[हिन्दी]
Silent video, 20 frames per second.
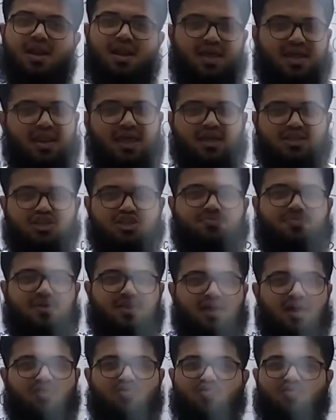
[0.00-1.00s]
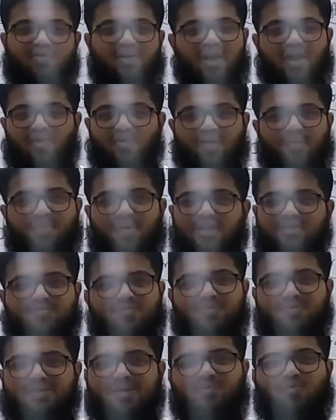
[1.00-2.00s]
लेकिन एक चीज़ बता दूं डाओ के पास
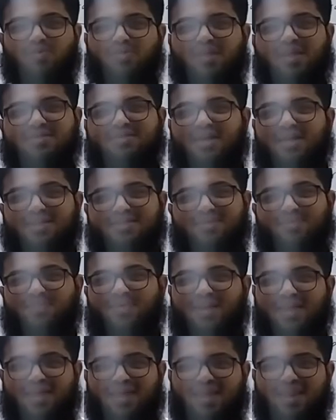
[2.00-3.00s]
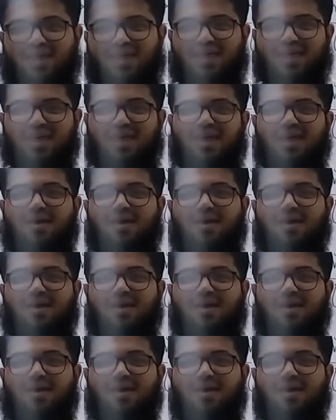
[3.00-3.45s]
पेपर्स आपको इतने आसानी से मिलेंगे नहीं